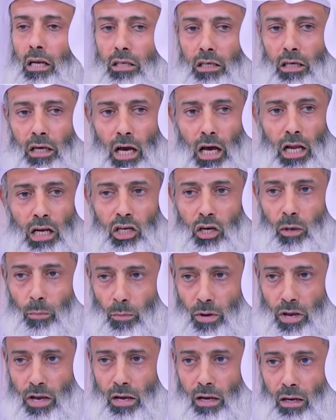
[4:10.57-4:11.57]

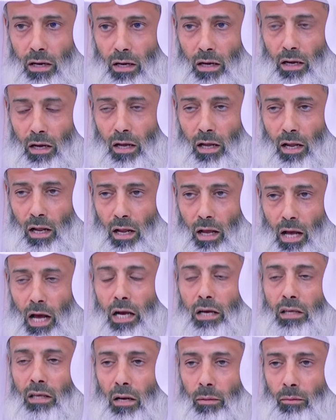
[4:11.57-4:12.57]
الكميه
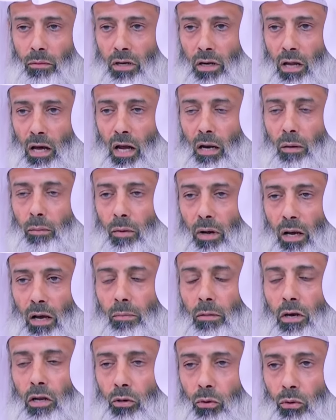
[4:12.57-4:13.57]
اكثر من 4
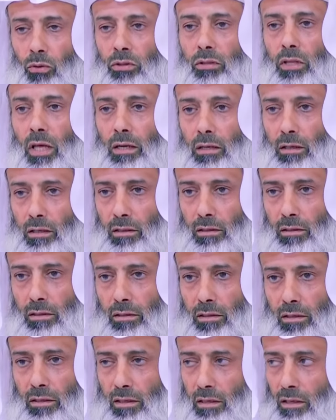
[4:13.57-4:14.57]
مليون طن
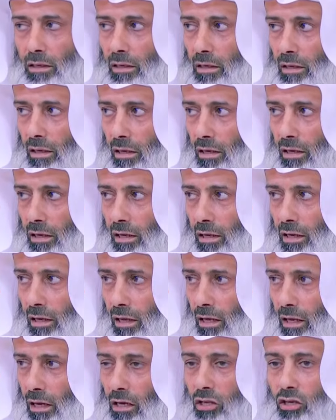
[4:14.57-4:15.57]

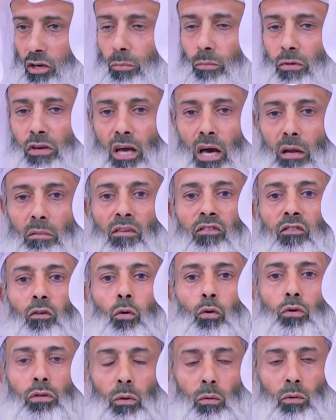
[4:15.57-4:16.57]
الكميه
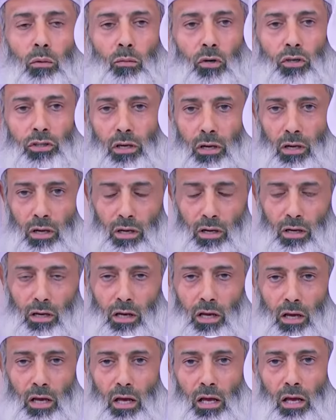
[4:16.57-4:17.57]
المفقوده والمهدره
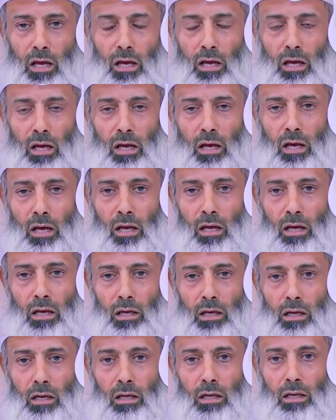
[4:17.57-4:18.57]
سنويا
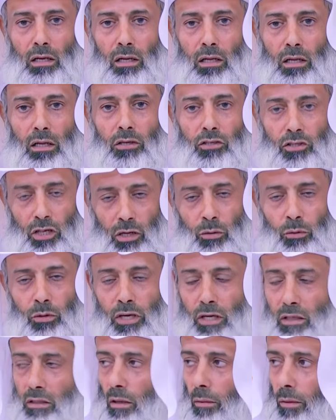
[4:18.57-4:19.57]

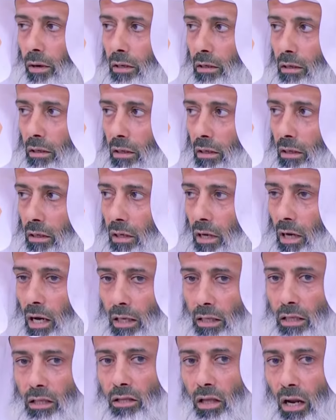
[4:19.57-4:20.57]
سنويا طبعا
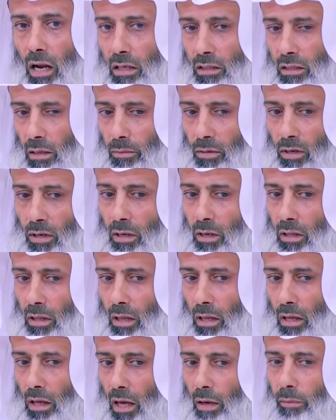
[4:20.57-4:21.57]
هذه الدراسه من
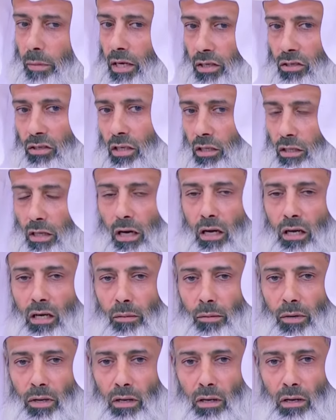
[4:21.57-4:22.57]
اربع سنين
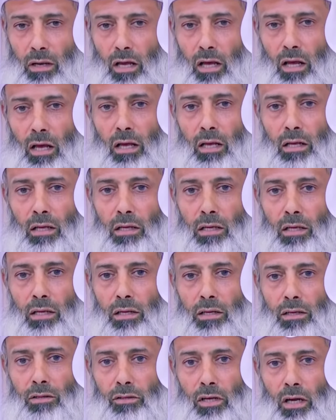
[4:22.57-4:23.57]
تقريبا
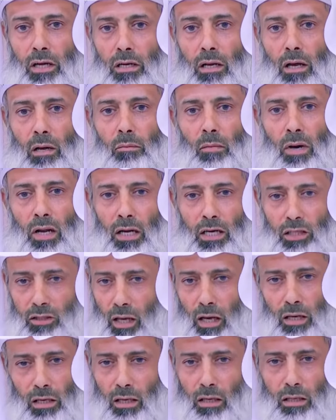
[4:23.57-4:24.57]
زين ما راح
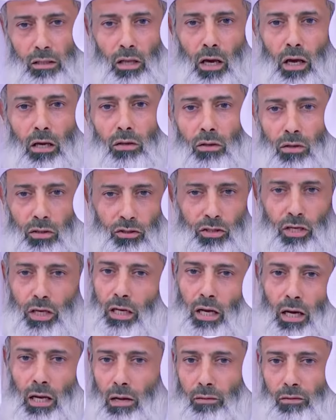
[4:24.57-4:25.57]
يتغير التغير السريع
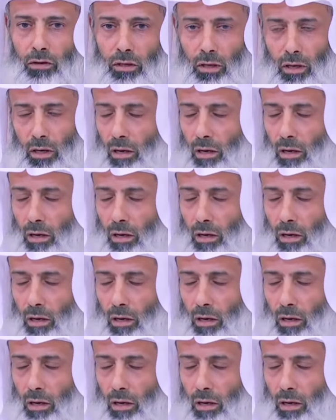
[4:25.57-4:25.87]
على فكره